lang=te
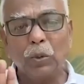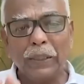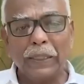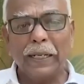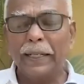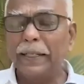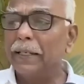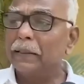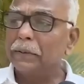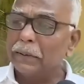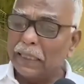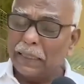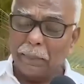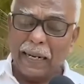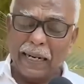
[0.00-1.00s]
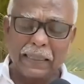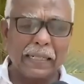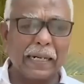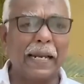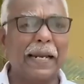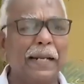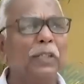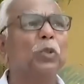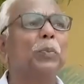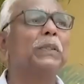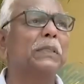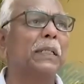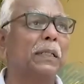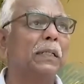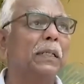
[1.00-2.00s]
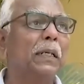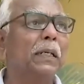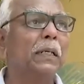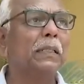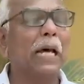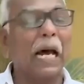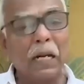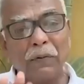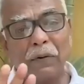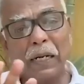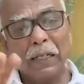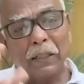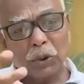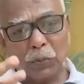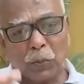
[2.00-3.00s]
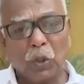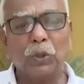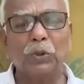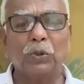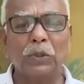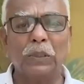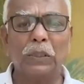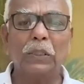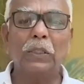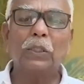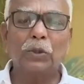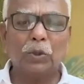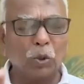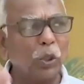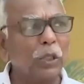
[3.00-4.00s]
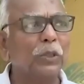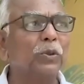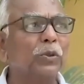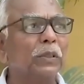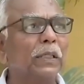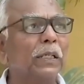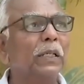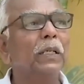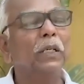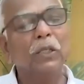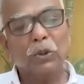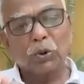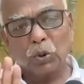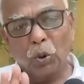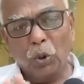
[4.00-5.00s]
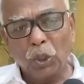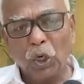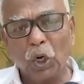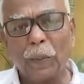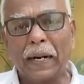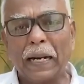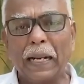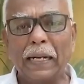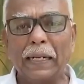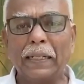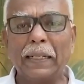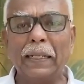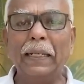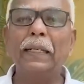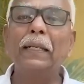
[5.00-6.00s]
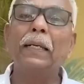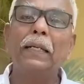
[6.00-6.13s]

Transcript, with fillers: ఉంటే నీకు బయట జరిగే అన్నీ చూపిస్తాయి దానివల్ల నీకు స్ప్రో వస్తుంది సోయ్ వస్తుంది సోయిలో పడాలంటే